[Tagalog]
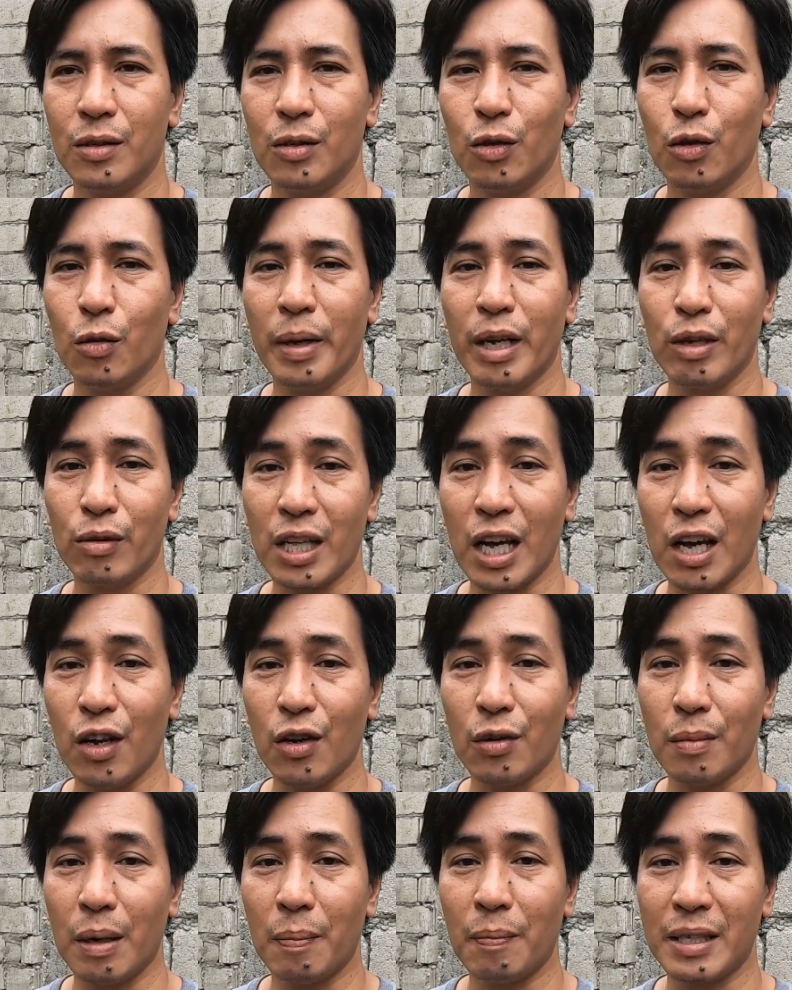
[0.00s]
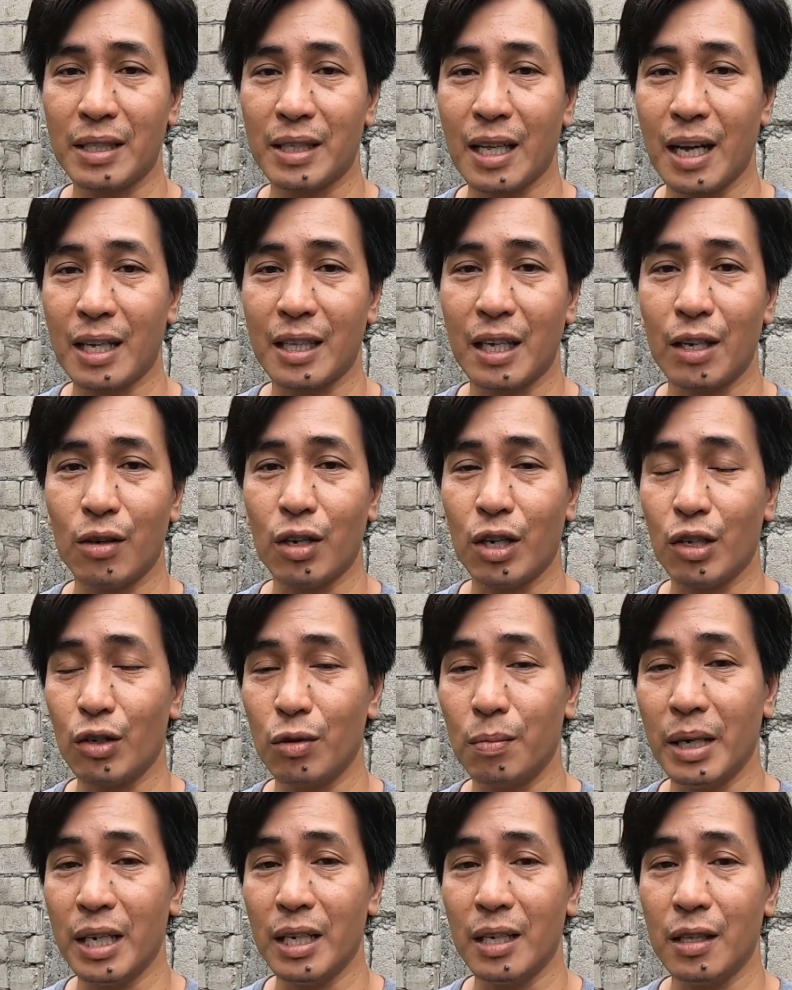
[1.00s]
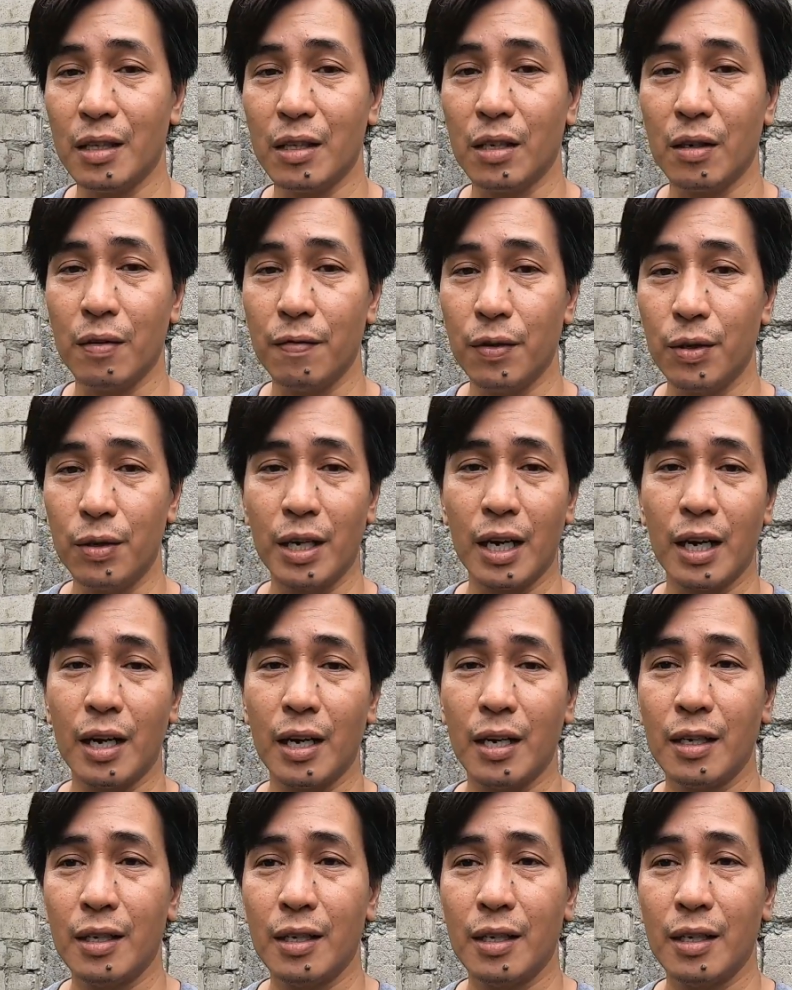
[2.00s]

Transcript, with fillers: kung meron tayong mapagtatanungan o may interview na